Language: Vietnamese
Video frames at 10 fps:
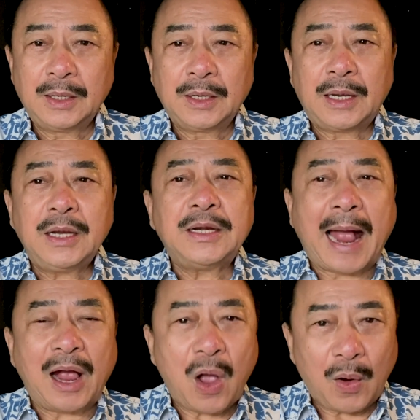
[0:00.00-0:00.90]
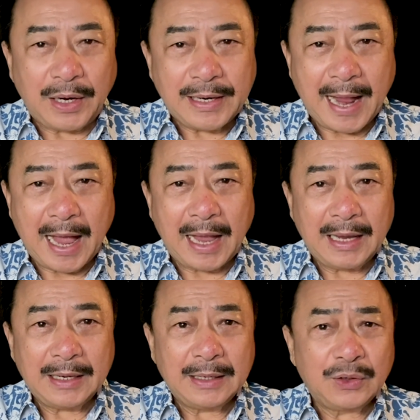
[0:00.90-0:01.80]
khi rặn hỏi ra,
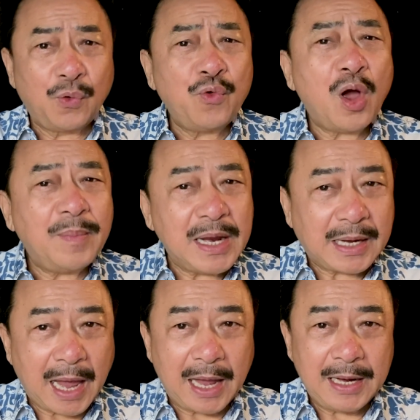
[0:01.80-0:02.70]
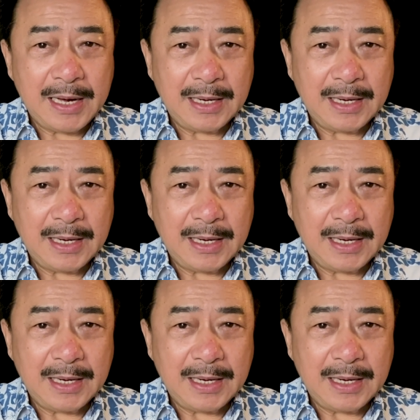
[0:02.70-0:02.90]
chú đó mới kể.